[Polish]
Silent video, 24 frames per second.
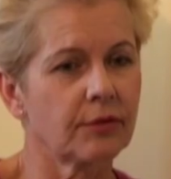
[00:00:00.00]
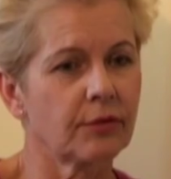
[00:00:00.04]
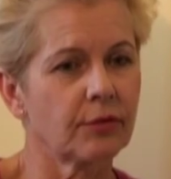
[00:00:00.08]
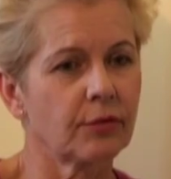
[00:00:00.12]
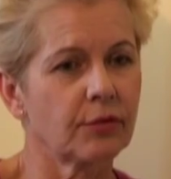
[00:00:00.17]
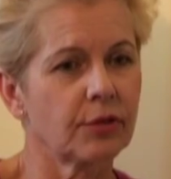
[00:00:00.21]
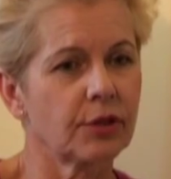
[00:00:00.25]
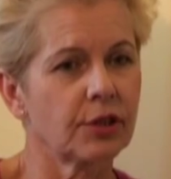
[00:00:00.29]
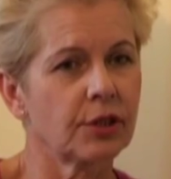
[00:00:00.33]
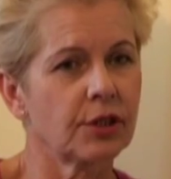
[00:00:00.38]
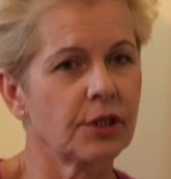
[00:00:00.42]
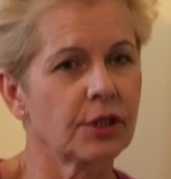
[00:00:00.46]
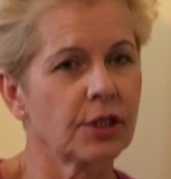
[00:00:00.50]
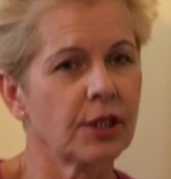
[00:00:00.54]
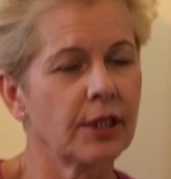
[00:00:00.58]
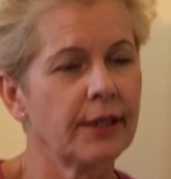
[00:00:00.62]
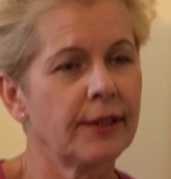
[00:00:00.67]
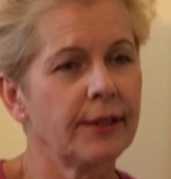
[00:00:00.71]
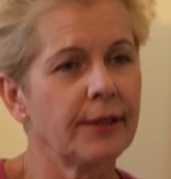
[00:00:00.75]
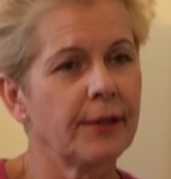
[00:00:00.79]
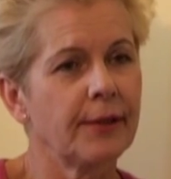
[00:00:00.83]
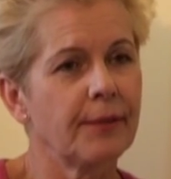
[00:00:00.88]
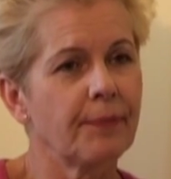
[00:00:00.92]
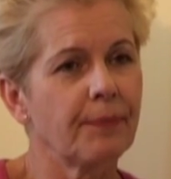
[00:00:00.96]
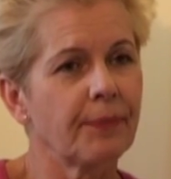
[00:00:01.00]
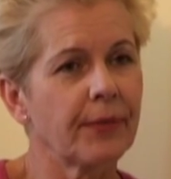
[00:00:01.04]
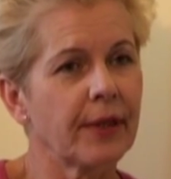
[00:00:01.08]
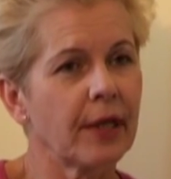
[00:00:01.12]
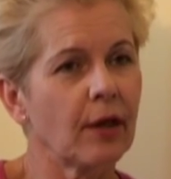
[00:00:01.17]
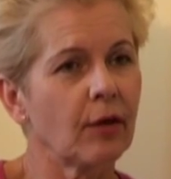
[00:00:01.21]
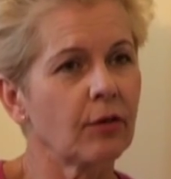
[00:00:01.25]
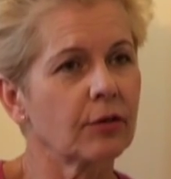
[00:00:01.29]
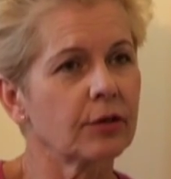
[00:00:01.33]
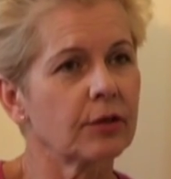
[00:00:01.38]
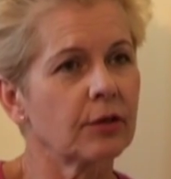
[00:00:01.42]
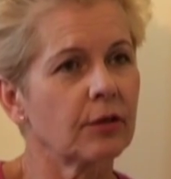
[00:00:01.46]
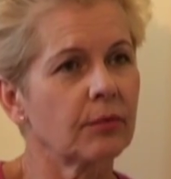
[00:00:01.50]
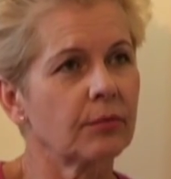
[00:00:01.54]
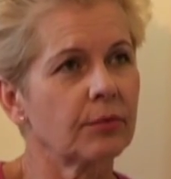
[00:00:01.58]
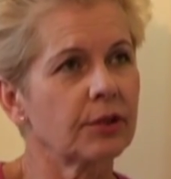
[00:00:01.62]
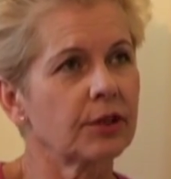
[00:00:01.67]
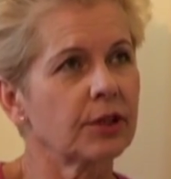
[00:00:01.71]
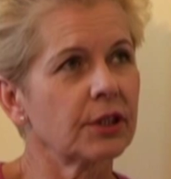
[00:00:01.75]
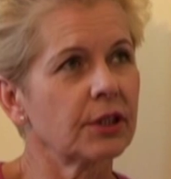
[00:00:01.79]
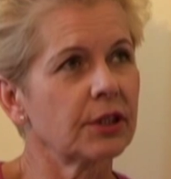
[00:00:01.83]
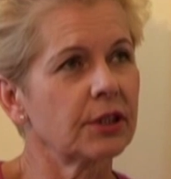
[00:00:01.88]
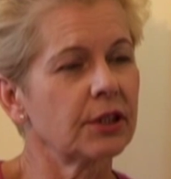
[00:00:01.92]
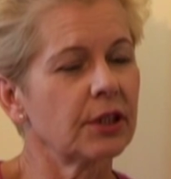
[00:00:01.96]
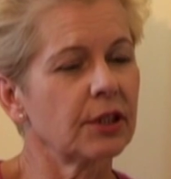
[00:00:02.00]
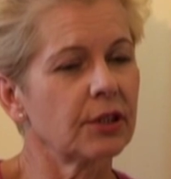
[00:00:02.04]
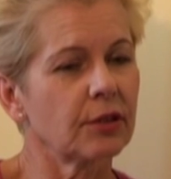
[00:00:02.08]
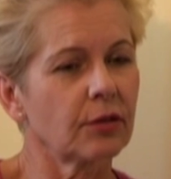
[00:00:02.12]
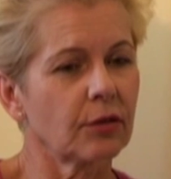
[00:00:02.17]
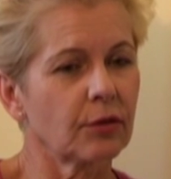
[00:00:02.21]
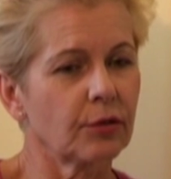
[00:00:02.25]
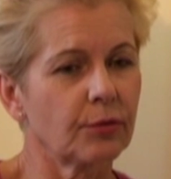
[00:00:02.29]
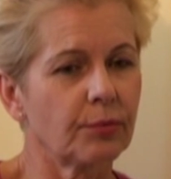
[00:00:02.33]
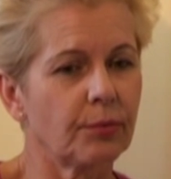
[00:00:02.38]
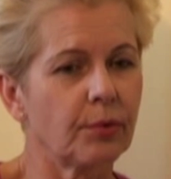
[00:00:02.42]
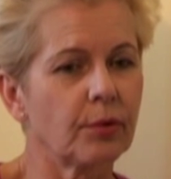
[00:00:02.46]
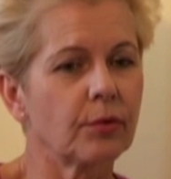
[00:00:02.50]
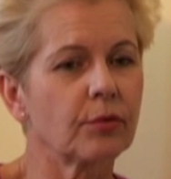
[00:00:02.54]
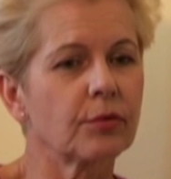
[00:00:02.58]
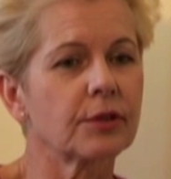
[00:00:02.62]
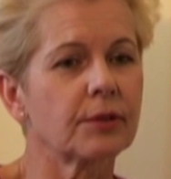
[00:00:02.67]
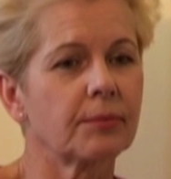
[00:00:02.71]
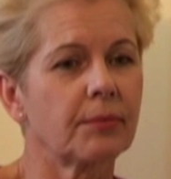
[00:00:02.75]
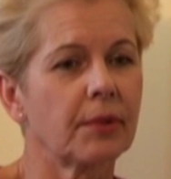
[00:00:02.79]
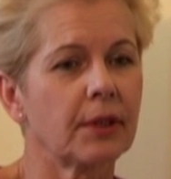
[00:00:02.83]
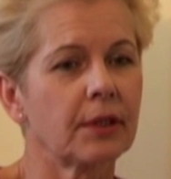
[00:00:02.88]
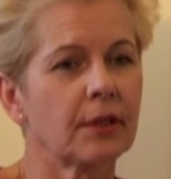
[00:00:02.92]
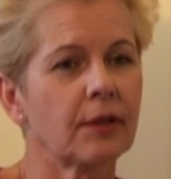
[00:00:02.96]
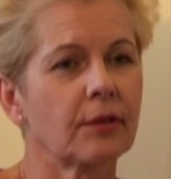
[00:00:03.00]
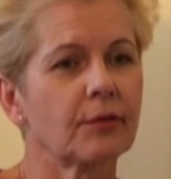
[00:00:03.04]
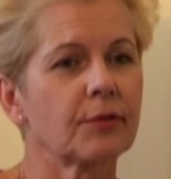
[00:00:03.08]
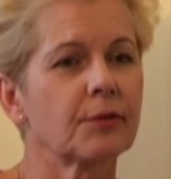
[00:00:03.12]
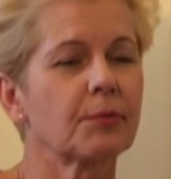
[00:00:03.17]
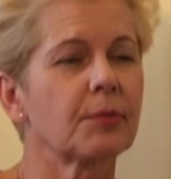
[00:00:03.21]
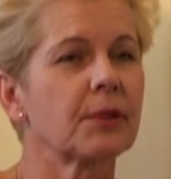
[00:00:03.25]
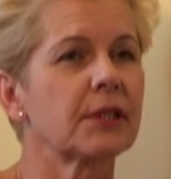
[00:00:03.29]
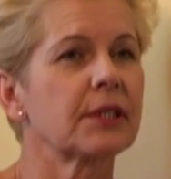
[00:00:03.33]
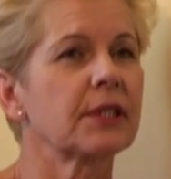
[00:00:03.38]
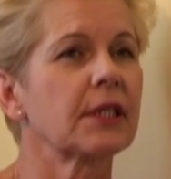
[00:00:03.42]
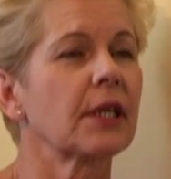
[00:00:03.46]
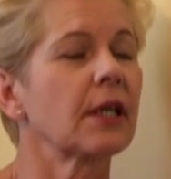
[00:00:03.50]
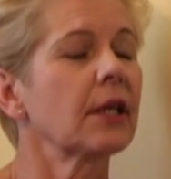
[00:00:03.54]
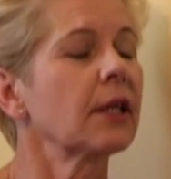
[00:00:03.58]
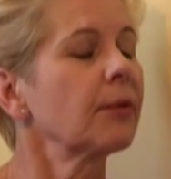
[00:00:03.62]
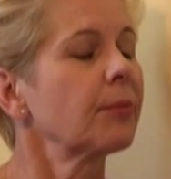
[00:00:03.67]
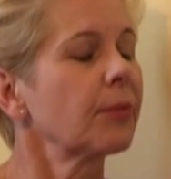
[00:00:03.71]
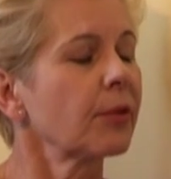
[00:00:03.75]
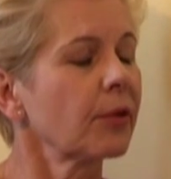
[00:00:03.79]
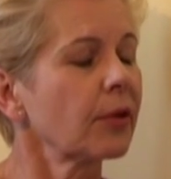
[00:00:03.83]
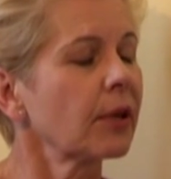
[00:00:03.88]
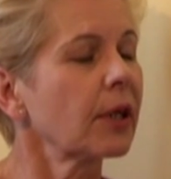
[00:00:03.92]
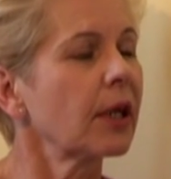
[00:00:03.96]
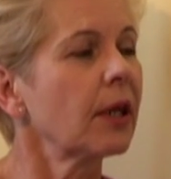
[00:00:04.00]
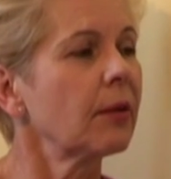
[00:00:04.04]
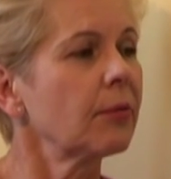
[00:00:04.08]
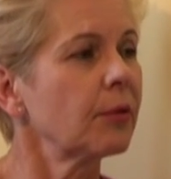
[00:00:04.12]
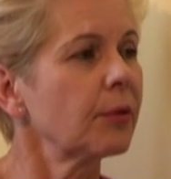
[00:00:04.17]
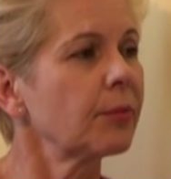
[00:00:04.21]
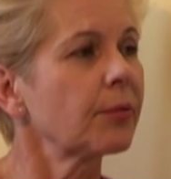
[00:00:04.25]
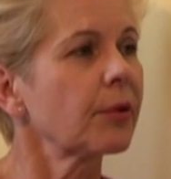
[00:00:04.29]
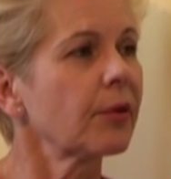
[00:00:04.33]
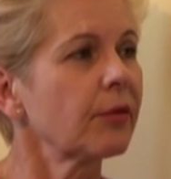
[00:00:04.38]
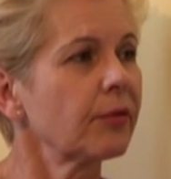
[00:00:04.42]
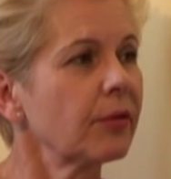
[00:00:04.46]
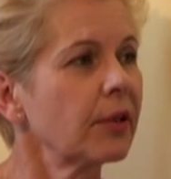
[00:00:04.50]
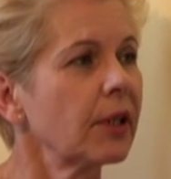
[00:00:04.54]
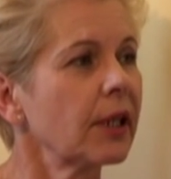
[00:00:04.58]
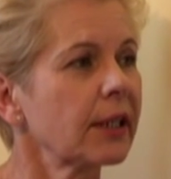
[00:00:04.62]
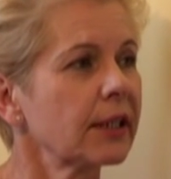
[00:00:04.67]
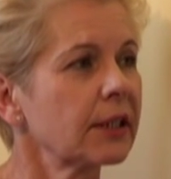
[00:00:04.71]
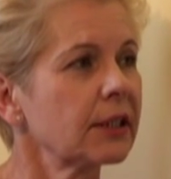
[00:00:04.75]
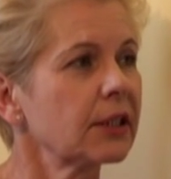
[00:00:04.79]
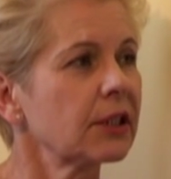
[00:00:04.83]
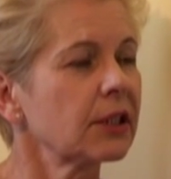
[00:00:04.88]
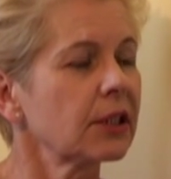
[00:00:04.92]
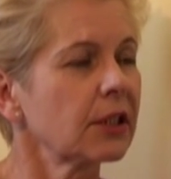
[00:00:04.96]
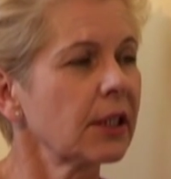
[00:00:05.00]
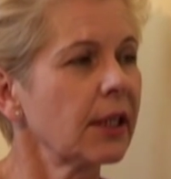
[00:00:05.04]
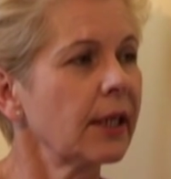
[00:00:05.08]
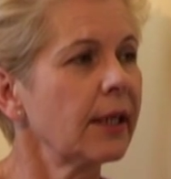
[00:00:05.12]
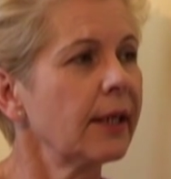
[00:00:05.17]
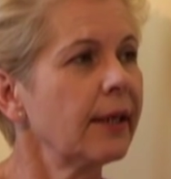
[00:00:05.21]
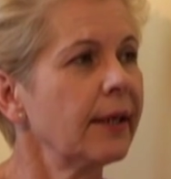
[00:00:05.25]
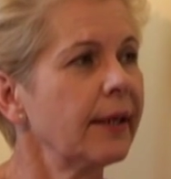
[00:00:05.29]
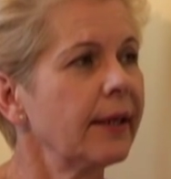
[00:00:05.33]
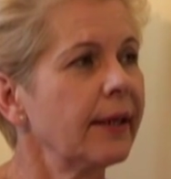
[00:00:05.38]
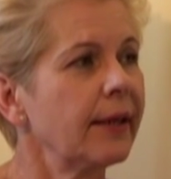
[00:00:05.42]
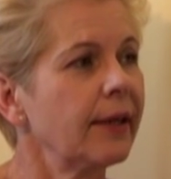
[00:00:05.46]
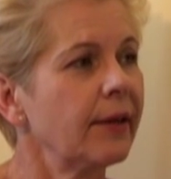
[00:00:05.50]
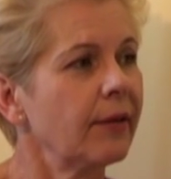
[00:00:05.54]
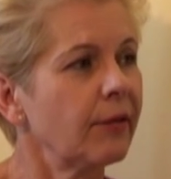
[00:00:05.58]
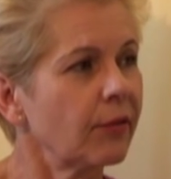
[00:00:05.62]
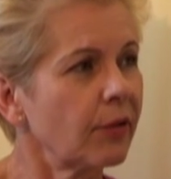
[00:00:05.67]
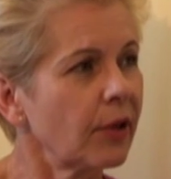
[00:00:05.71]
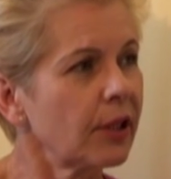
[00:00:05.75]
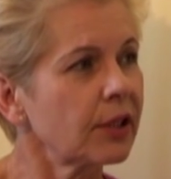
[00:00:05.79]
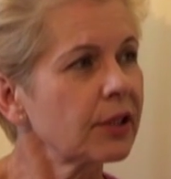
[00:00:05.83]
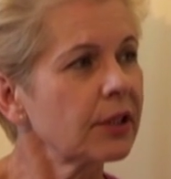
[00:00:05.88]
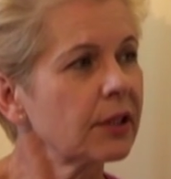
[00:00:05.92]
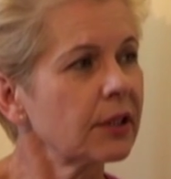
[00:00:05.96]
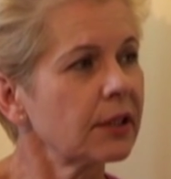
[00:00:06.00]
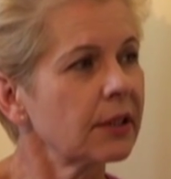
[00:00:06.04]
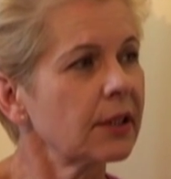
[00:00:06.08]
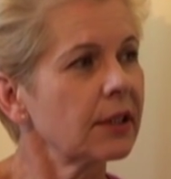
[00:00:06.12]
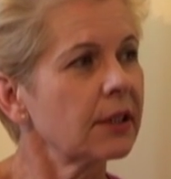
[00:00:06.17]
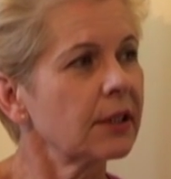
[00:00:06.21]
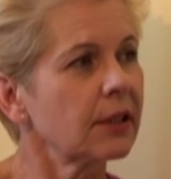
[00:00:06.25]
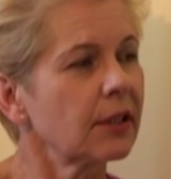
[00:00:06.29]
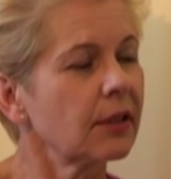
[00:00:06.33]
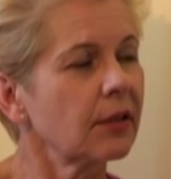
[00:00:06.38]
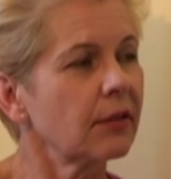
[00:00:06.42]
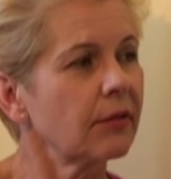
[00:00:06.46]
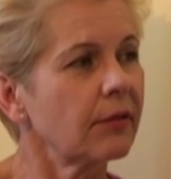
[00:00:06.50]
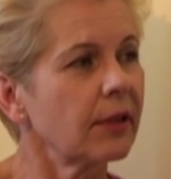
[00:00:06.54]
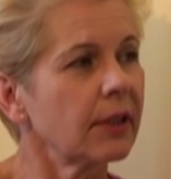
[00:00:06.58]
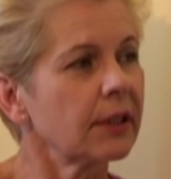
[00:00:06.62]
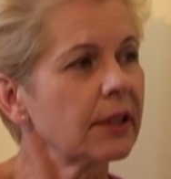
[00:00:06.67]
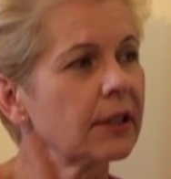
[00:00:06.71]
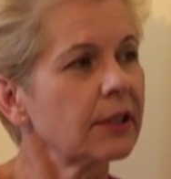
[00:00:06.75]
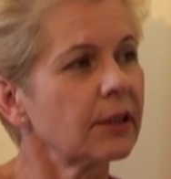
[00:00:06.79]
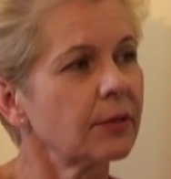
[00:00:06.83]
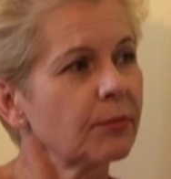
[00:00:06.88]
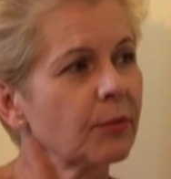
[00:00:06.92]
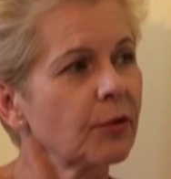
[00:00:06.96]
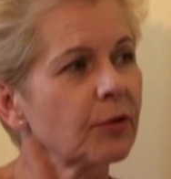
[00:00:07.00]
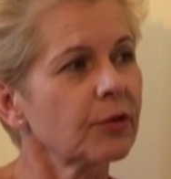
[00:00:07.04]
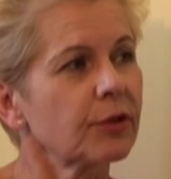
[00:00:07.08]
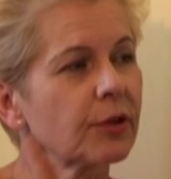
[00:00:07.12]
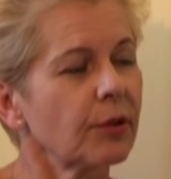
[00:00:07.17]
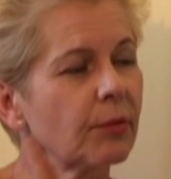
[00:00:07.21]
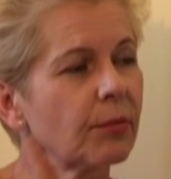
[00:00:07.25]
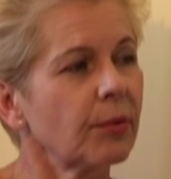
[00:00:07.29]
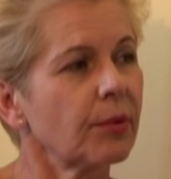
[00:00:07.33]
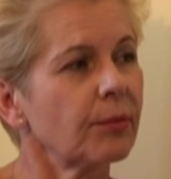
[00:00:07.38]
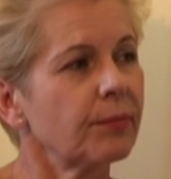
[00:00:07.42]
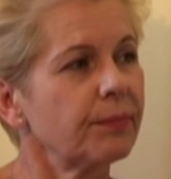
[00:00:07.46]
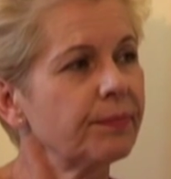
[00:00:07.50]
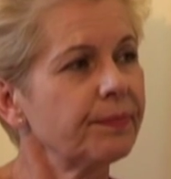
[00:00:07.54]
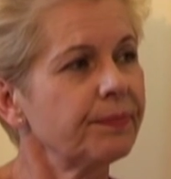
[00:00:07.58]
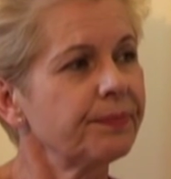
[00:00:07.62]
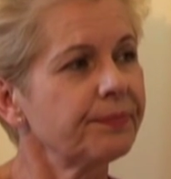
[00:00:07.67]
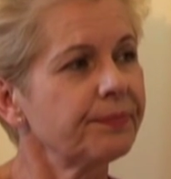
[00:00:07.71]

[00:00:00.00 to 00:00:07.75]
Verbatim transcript: zwrócić na osoby 60 plus będą specjalne programy profilaktyczne właśnie dedykowane tym osobom.